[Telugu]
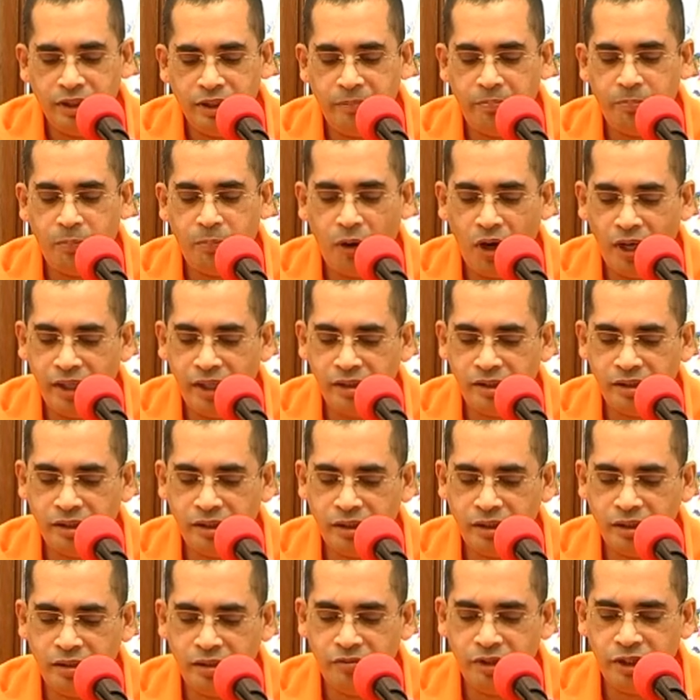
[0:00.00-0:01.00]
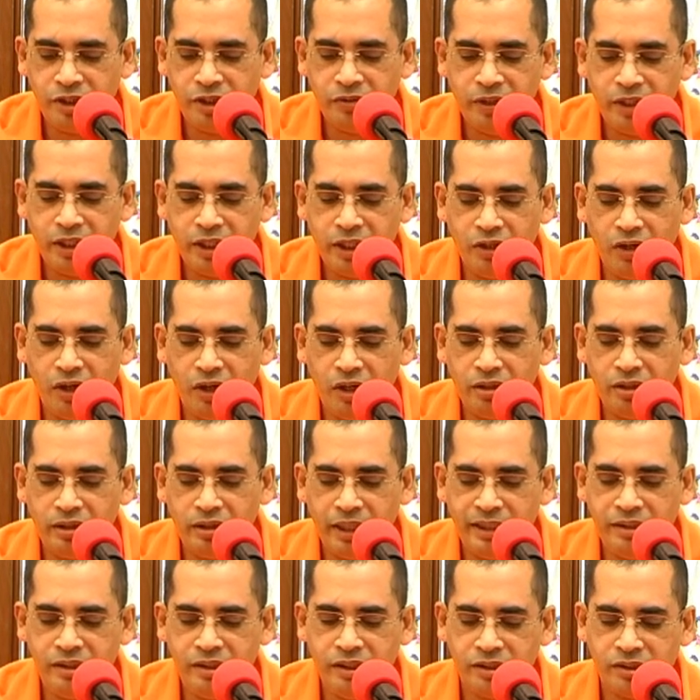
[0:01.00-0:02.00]
ది పాయిజన్ విచ్ వీ కెనాట్
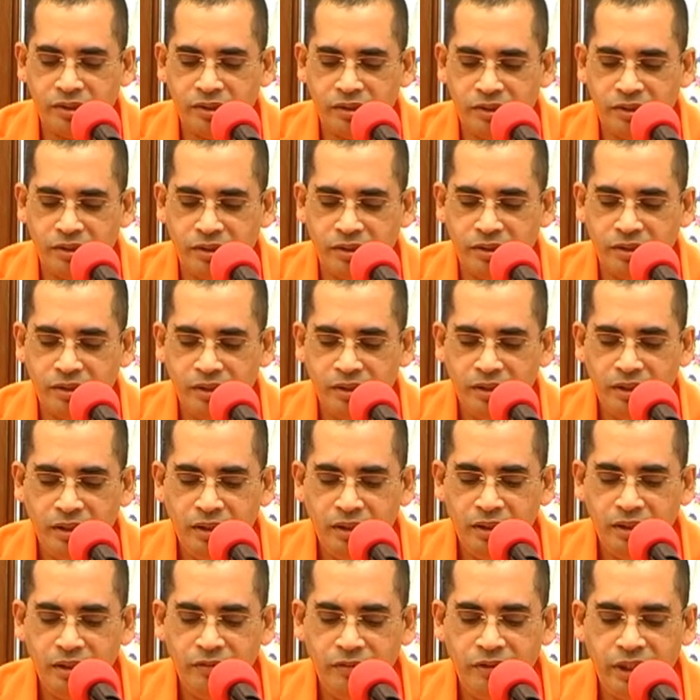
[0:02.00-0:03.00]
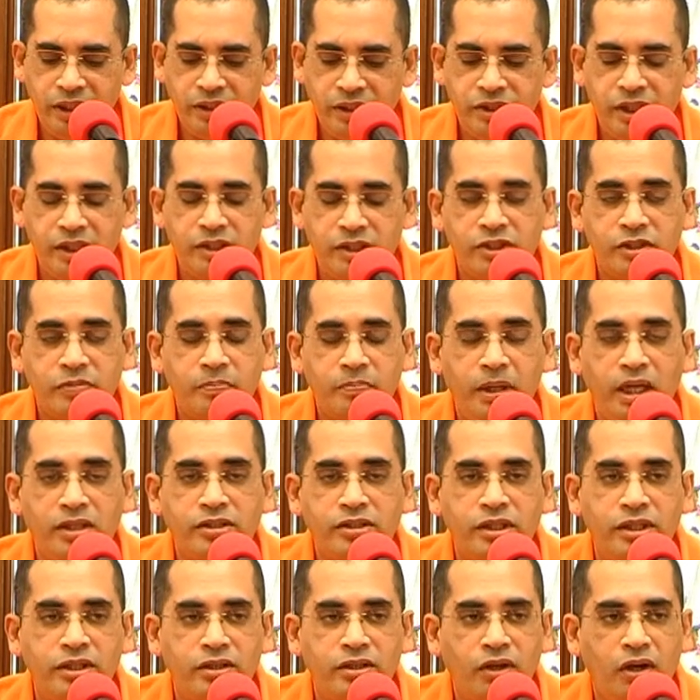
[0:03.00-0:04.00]
డైజెస్ట్ వీ జస్ట్
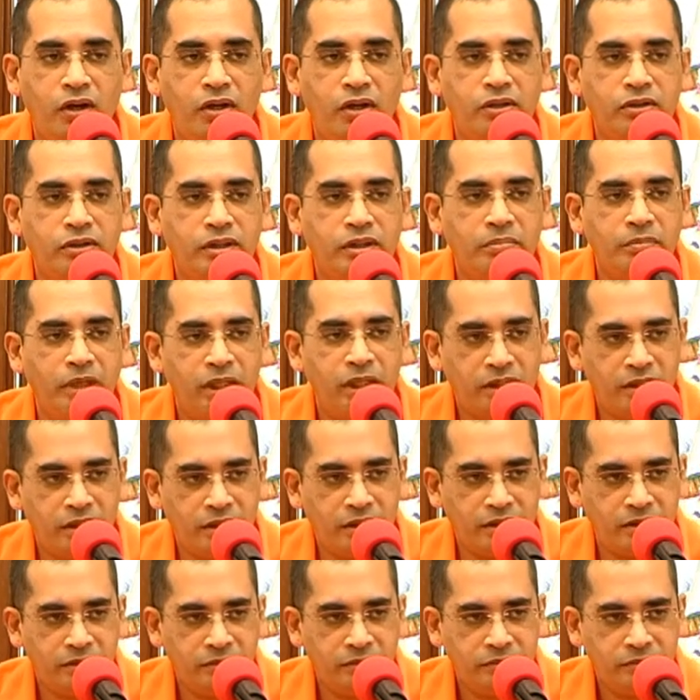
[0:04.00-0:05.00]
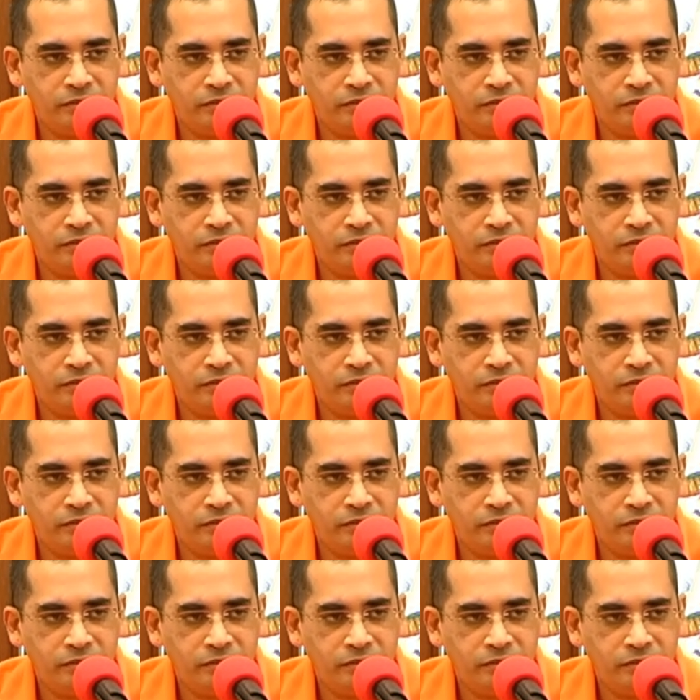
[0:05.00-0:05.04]
పాస్ ఇట్ ఆన్ టు ది మదర్